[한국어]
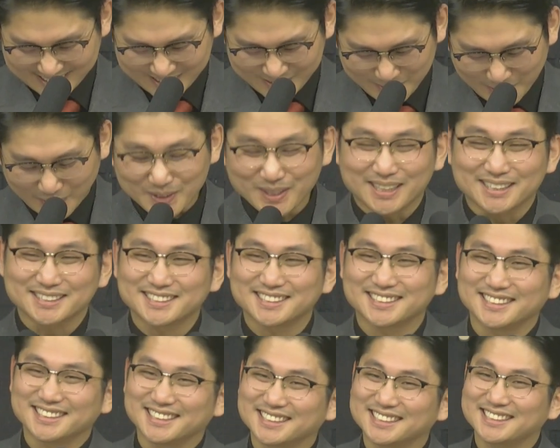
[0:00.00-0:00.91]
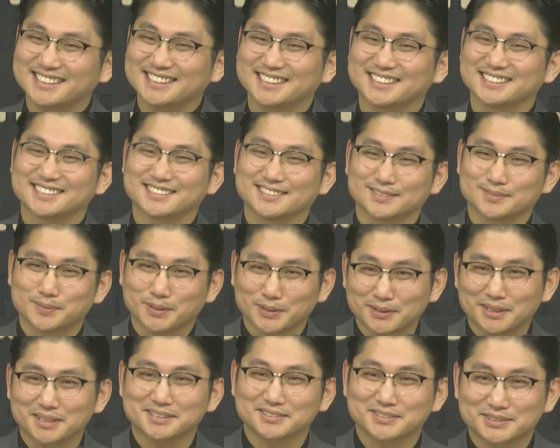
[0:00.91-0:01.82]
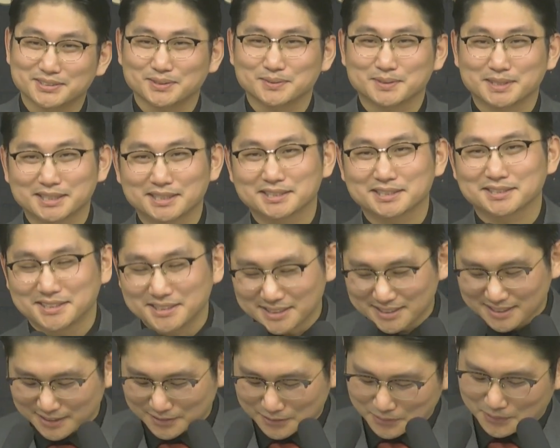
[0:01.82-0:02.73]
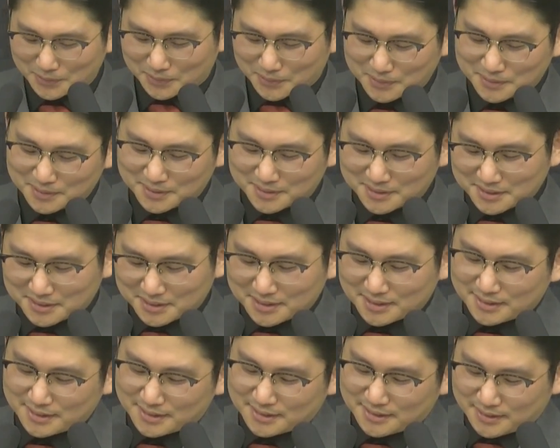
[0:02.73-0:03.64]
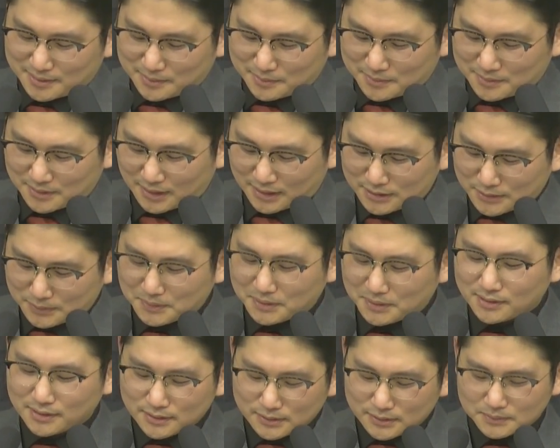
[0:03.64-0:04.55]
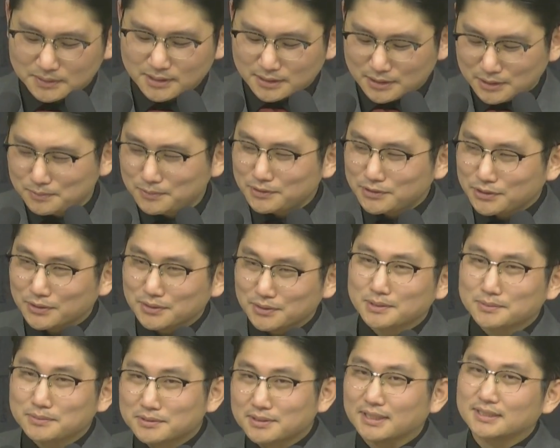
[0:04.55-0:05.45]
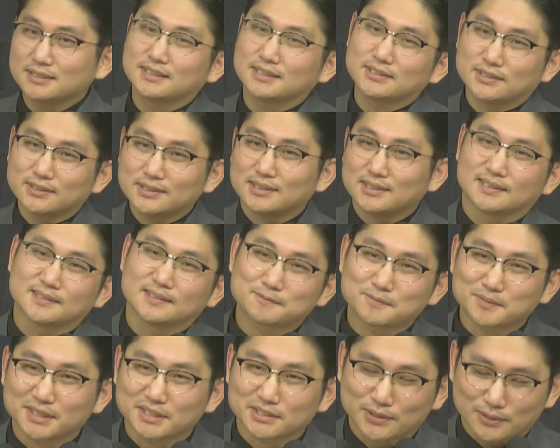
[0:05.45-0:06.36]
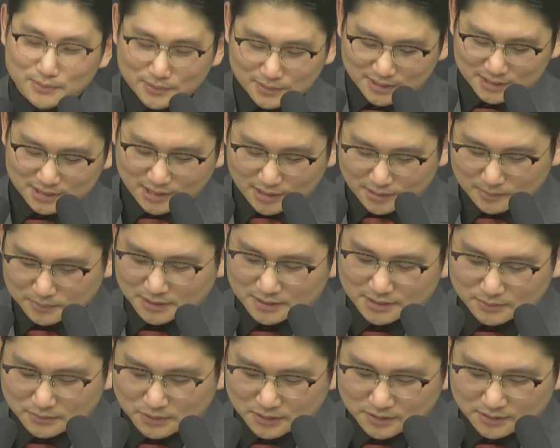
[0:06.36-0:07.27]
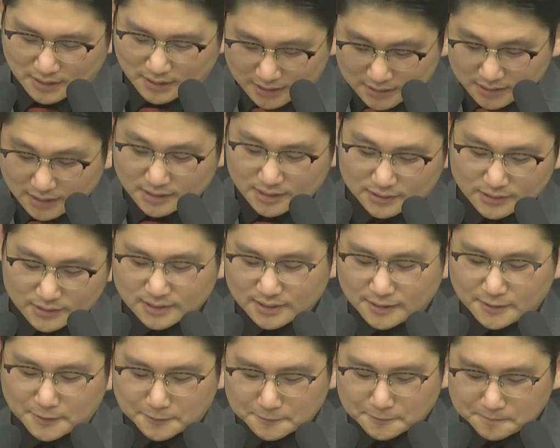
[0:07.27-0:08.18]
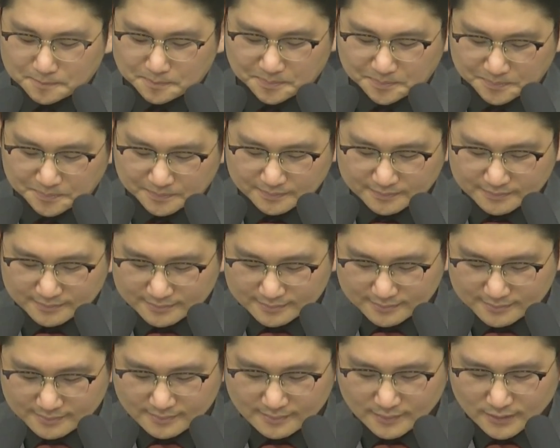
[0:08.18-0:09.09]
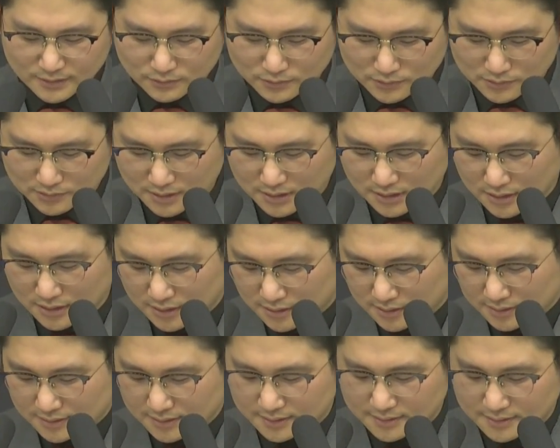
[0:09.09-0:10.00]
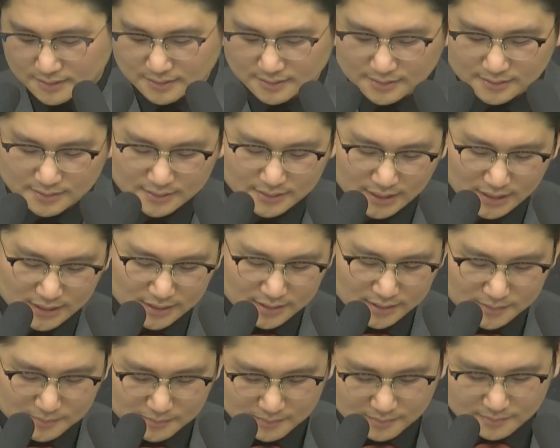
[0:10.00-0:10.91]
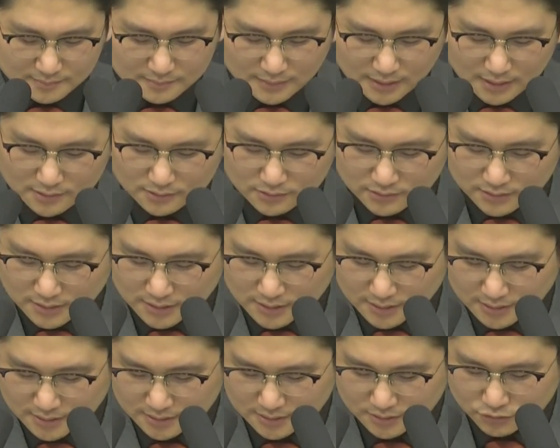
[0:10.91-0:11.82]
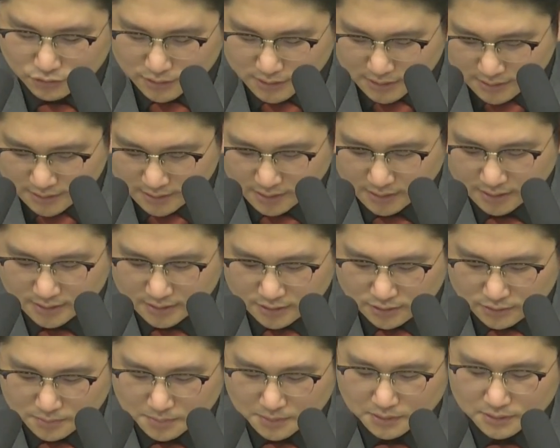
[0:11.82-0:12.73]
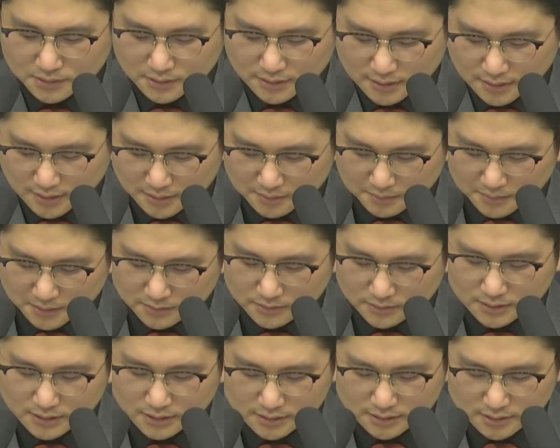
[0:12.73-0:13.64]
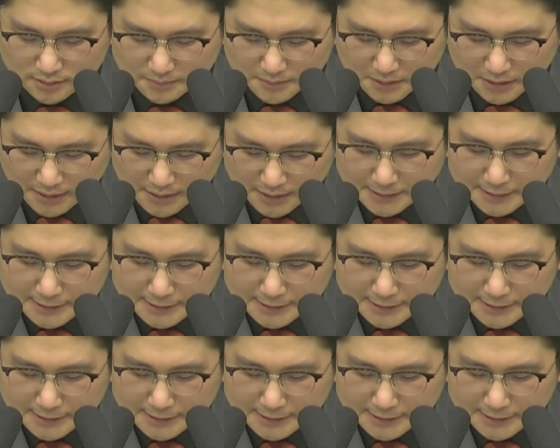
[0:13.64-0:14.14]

별거 아닌데 별거 아닌 것처럼 생각이 드는데도 아침에 일어나자마자 이불 정리부터 한대요. 네, 성공한 사람들의 습관 중 하나래요, 그게. 또 우리가 옛 말 중에 수신제가 치고 평천하라는 말도 있지 않습니까?